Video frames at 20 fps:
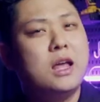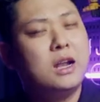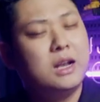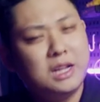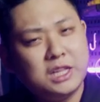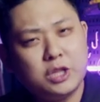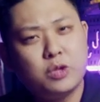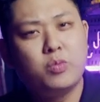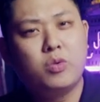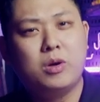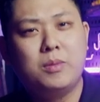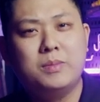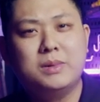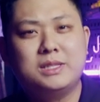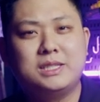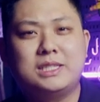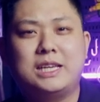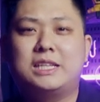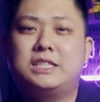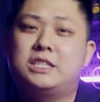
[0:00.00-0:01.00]
Little
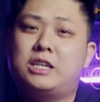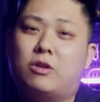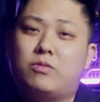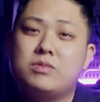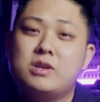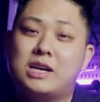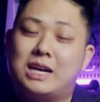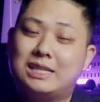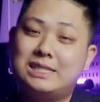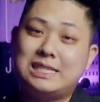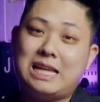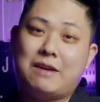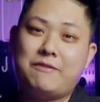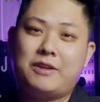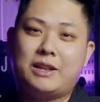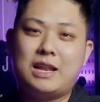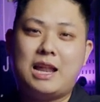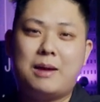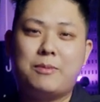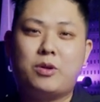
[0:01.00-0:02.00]
Women nhanh chóng được khán giả
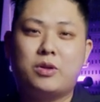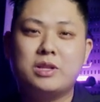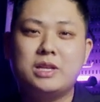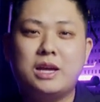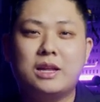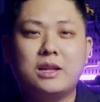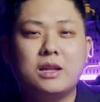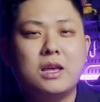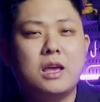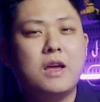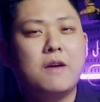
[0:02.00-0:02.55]
Việt Nam đón nhận